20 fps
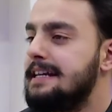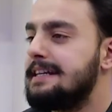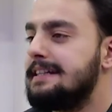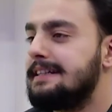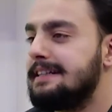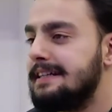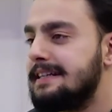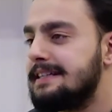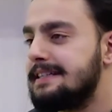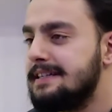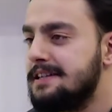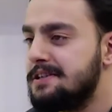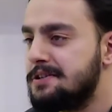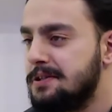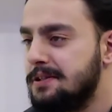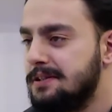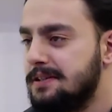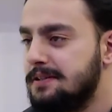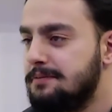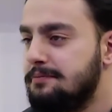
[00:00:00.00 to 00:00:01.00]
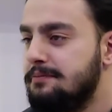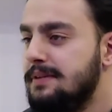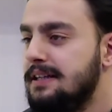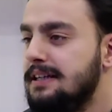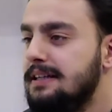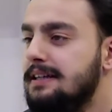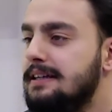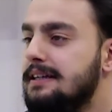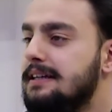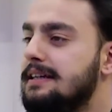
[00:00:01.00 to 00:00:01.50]
gittik Zişan Hanım.
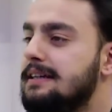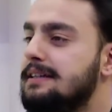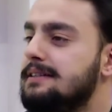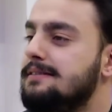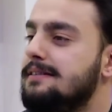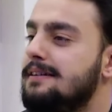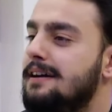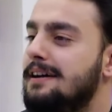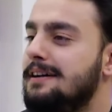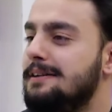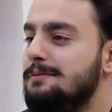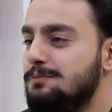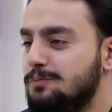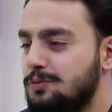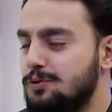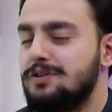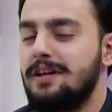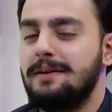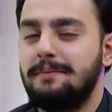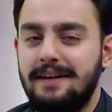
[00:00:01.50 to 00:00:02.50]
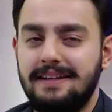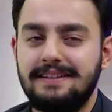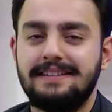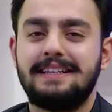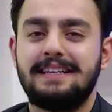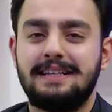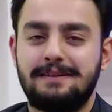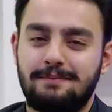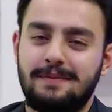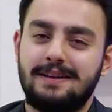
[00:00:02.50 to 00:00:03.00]
E, bu zamanda
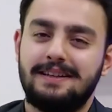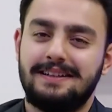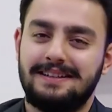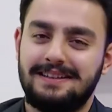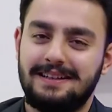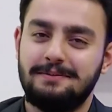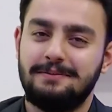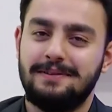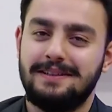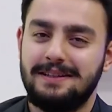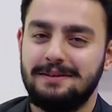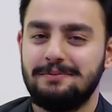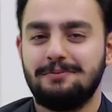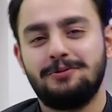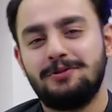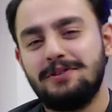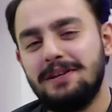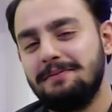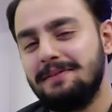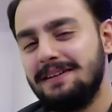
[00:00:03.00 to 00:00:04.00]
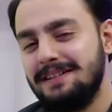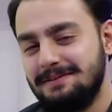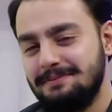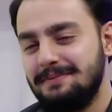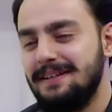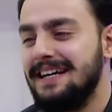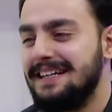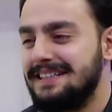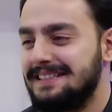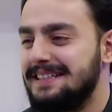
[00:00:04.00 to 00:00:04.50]
gitmedik tabii ki. Bu zamanı
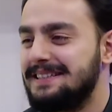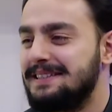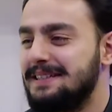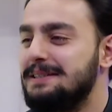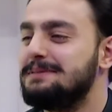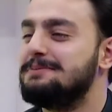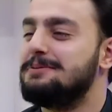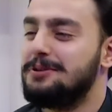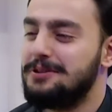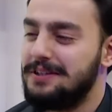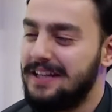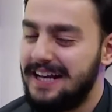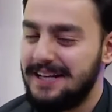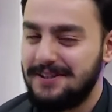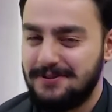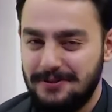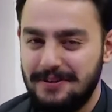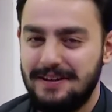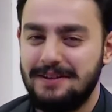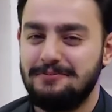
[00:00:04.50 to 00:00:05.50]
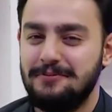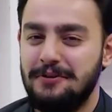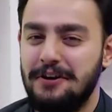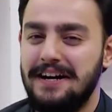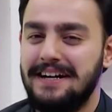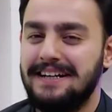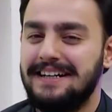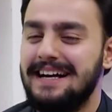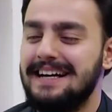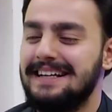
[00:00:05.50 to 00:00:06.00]
bir atlatalım ondan sonra
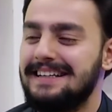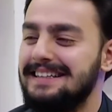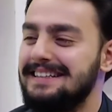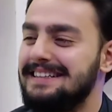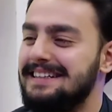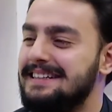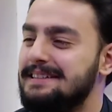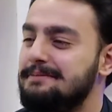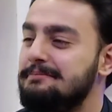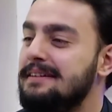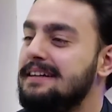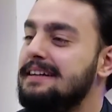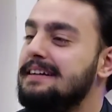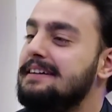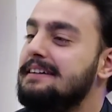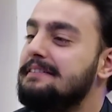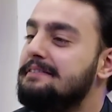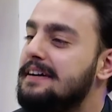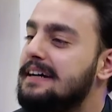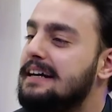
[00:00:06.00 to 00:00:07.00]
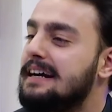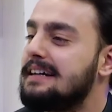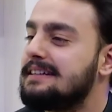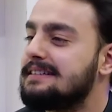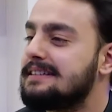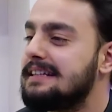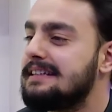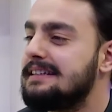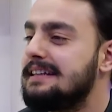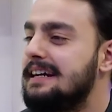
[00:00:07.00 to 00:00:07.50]
muhakkak gidelim.
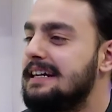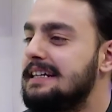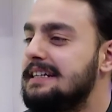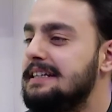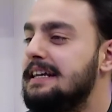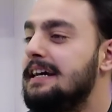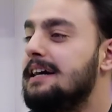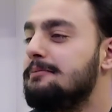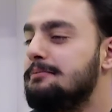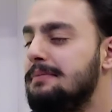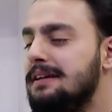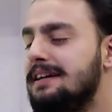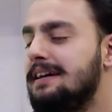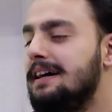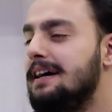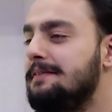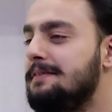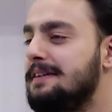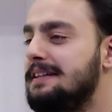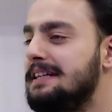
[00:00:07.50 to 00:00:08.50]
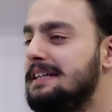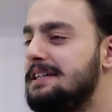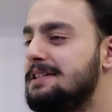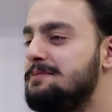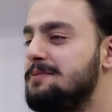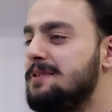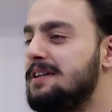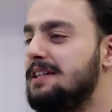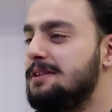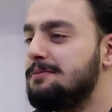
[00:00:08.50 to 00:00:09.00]
Fakat dediler ki ya bir kahvede
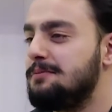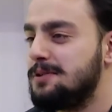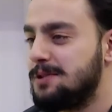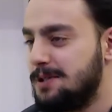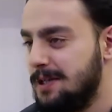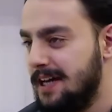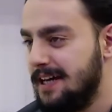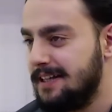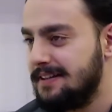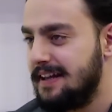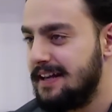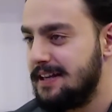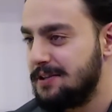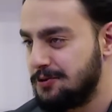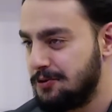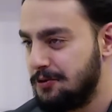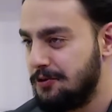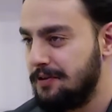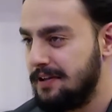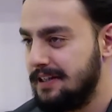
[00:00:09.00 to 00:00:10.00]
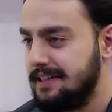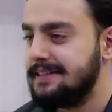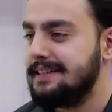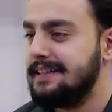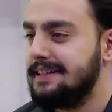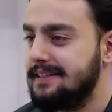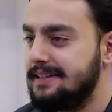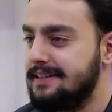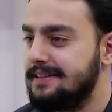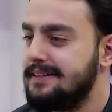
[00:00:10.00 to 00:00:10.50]
içmeyelim mi çaydan sonra
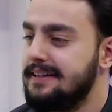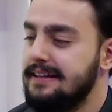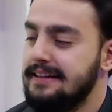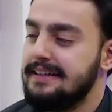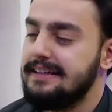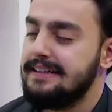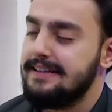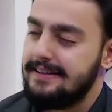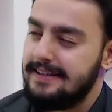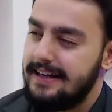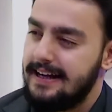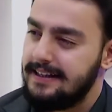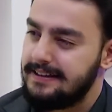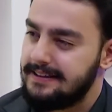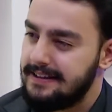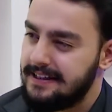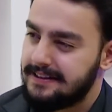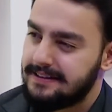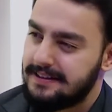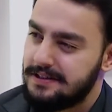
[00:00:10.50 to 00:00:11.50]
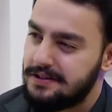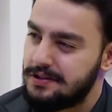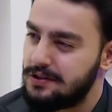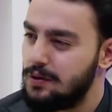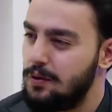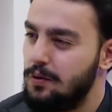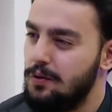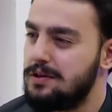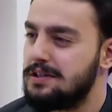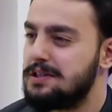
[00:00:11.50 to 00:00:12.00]
denildi. Saat
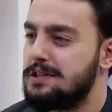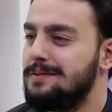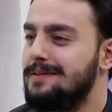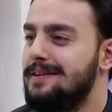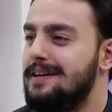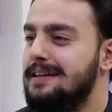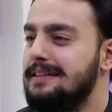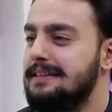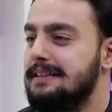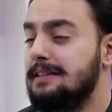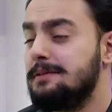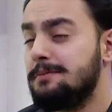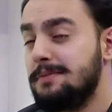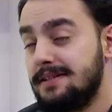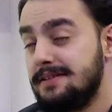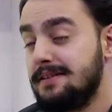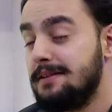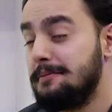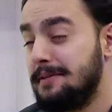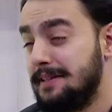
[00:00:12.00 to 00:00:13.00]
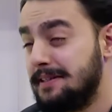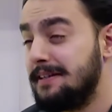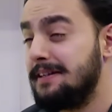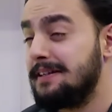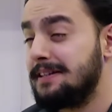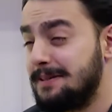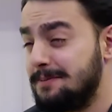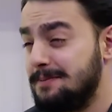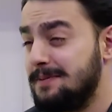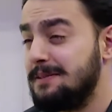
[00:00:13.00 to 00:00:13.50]
yaklaşık 10 civarları bir sabah
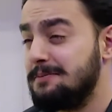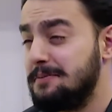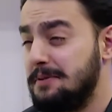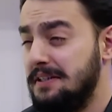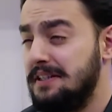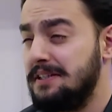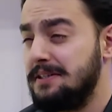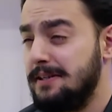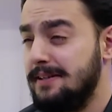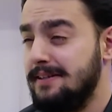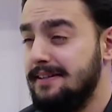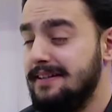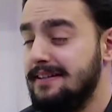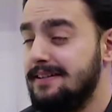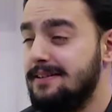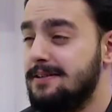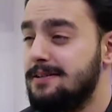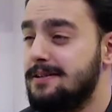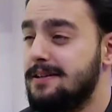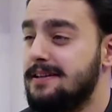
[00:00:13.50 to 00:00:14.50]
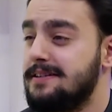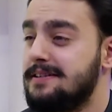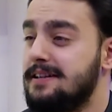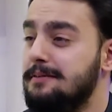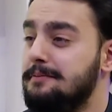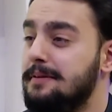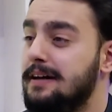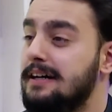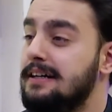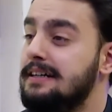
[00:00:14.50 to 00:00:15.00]
kalkıp tabii işe de gideceğiz
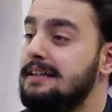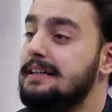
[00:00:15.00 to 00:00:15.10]
ama